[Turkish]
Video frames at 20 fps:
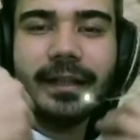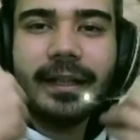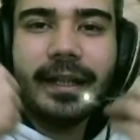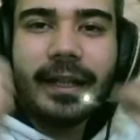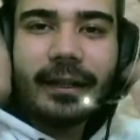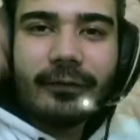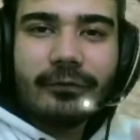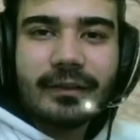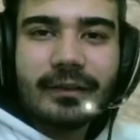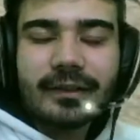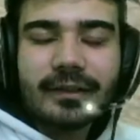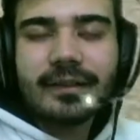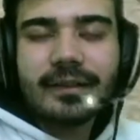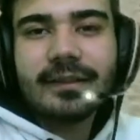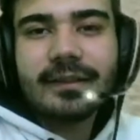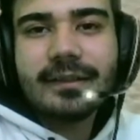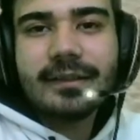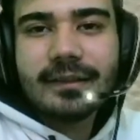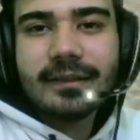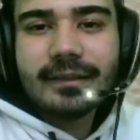en fazla
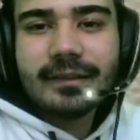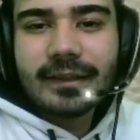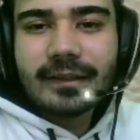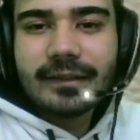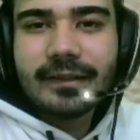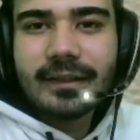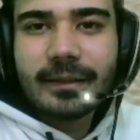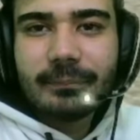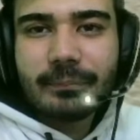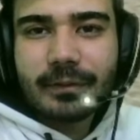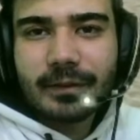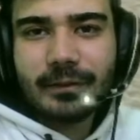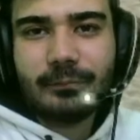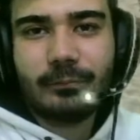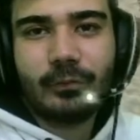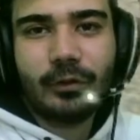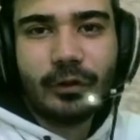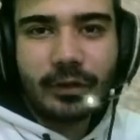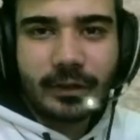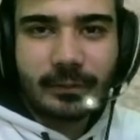hızı nasıl yaparım
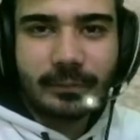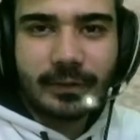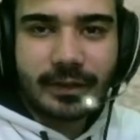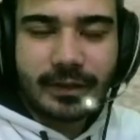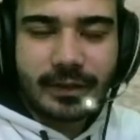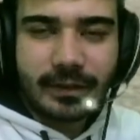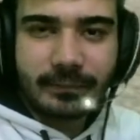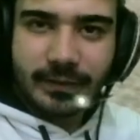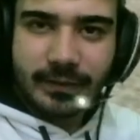ona bakacağım.